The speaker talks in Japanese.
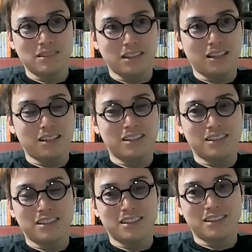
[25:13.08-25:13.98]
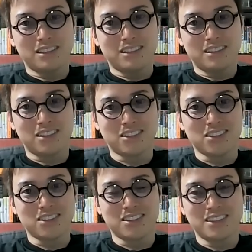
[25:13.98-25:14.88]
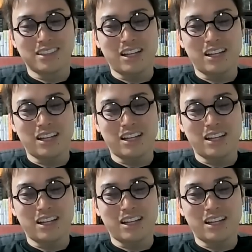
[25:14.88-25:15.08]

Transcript: ね、その、